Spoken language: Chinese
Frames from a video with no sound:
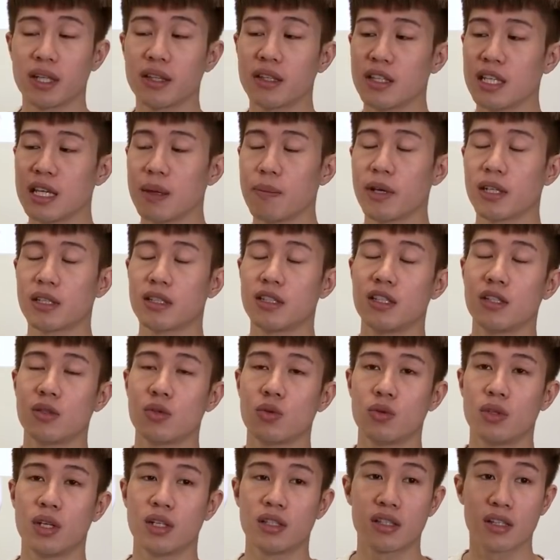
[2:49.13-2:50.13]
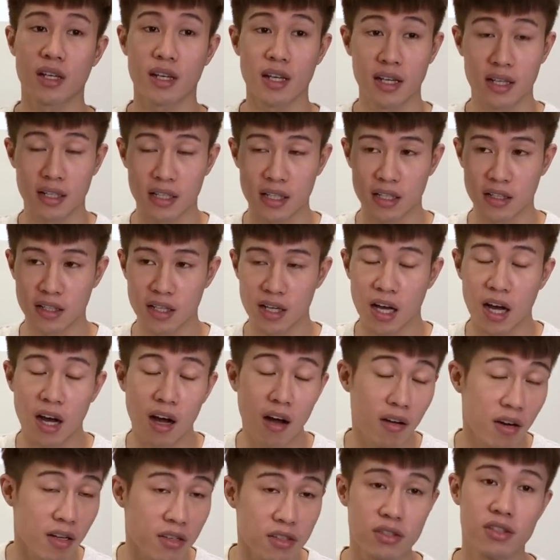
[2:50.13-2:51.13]
D M X 技术呢，这个你一定要好
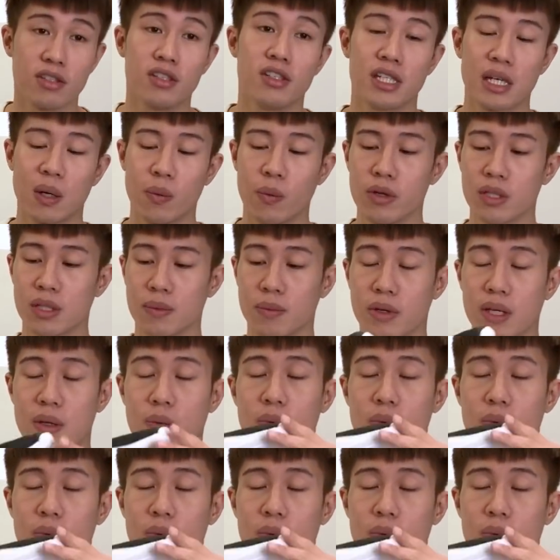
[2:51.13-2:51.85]
好认识一下，为什么？